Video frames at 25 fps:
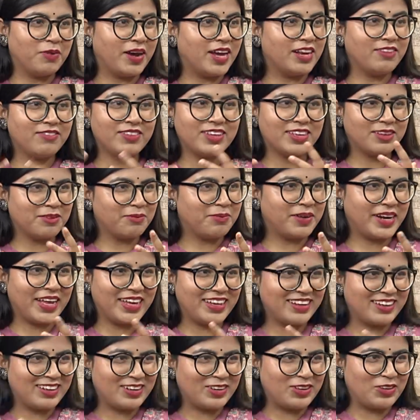बारहवीं की
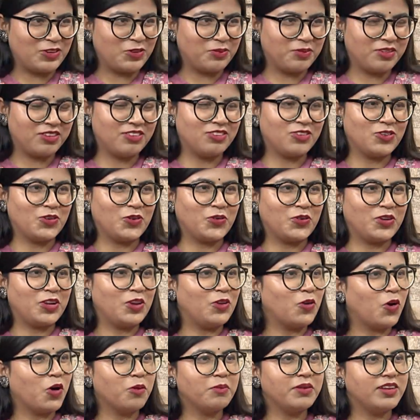पढ़ाई कर रहे हैं जो बच्चे हाँ। और उन्हें
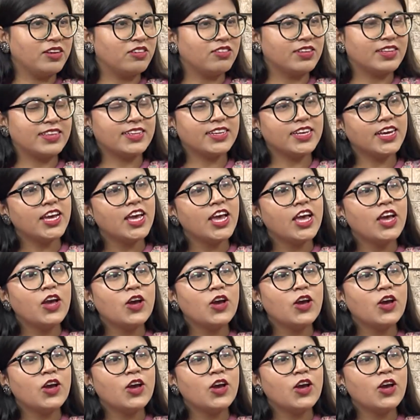लॉ में इंटरेस्ट है